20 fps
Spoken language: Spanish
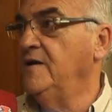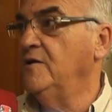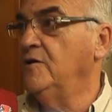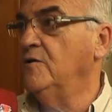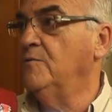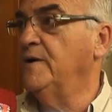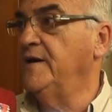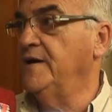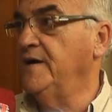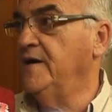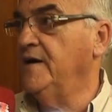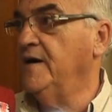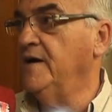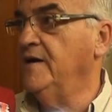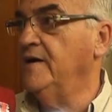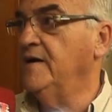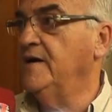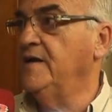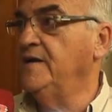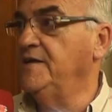lo maneja
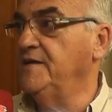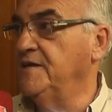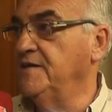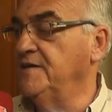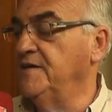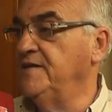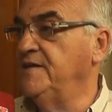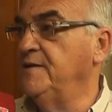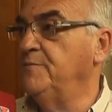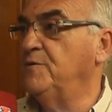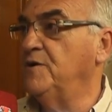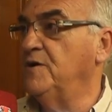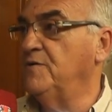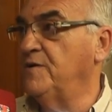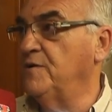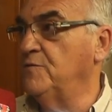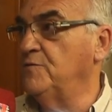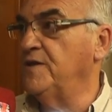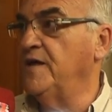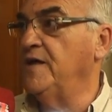el intendente por las
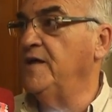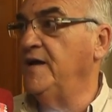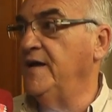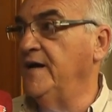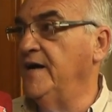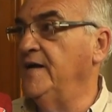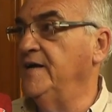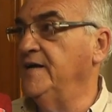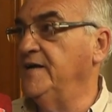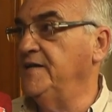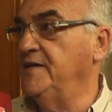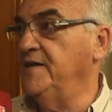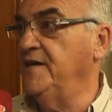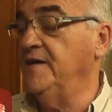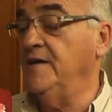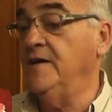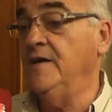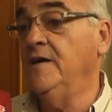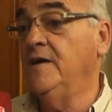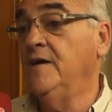facultades legales que
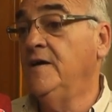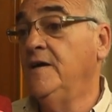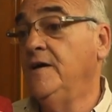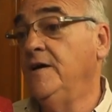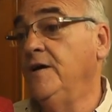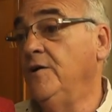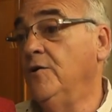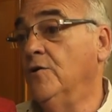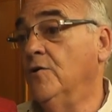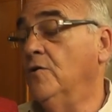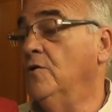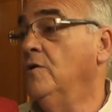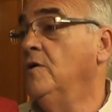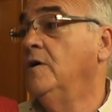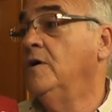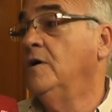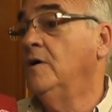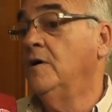tiene y no